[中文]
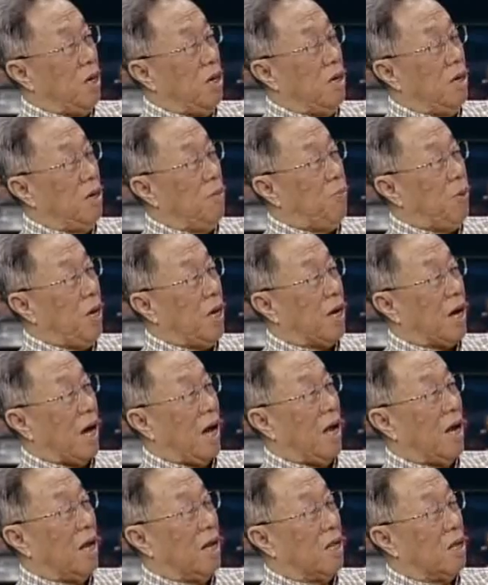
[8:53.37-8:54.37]
被
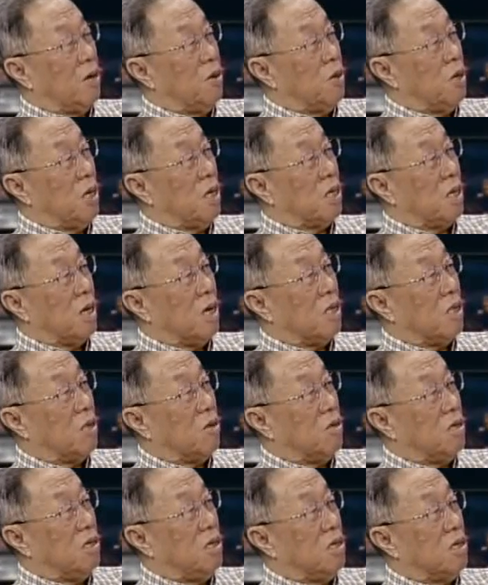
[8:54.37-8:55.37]
被砍了头了，
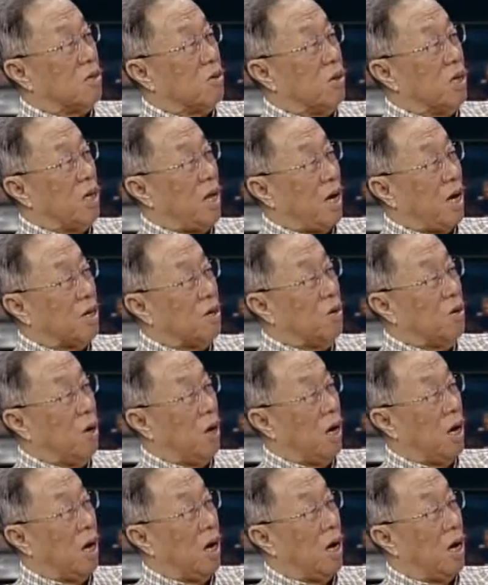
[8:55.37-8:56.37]
他心里多
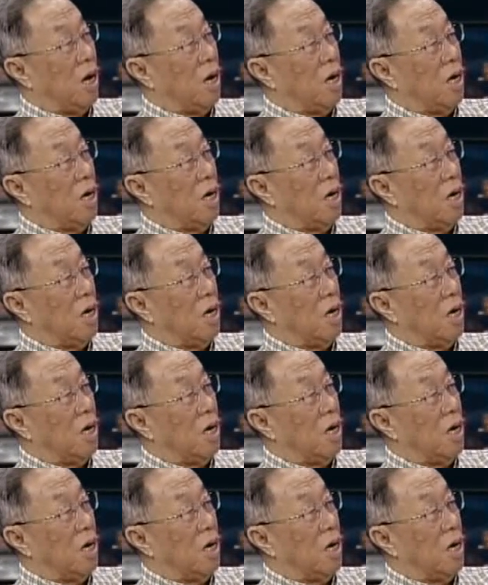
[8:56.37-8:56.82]
难过呀！